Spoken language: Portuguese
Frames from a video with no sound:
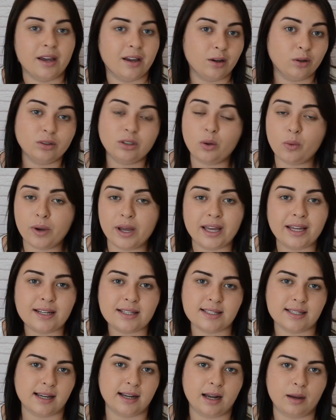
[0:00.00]
Eu não era
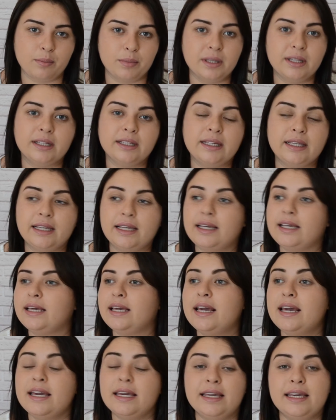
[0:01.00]
essa Camila que
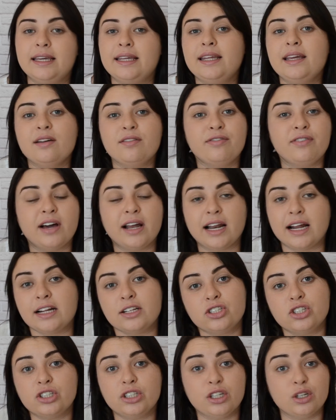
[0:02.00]
queria falar
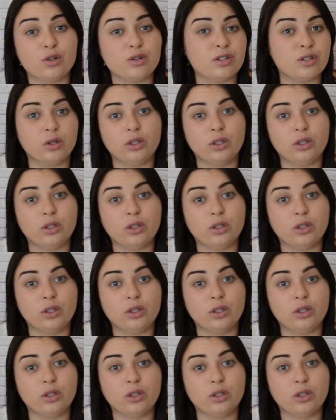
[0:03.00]
de Deus,